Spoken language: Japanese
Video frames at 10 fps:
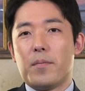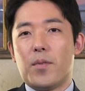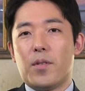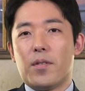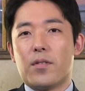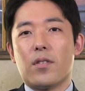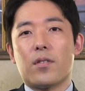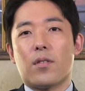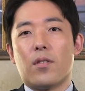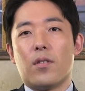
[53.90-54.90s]
もうちょ
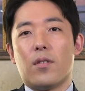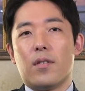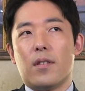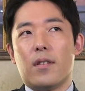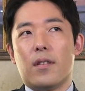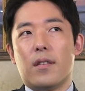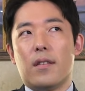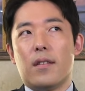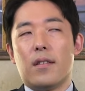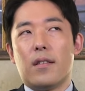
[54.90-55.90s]
いその
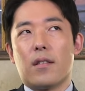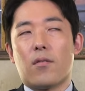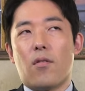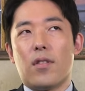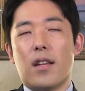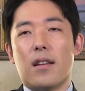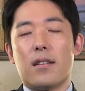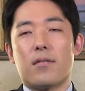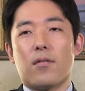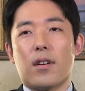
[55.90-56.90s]
高年
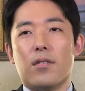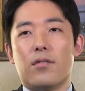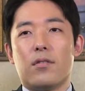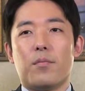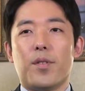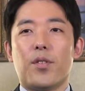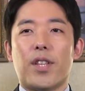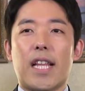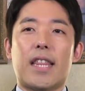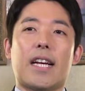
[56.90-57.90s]
齢層が YouTube 見るよう
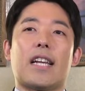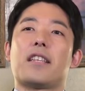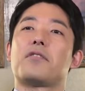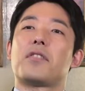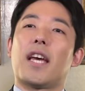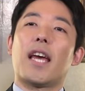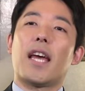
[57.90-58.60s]
になってからでしょうね。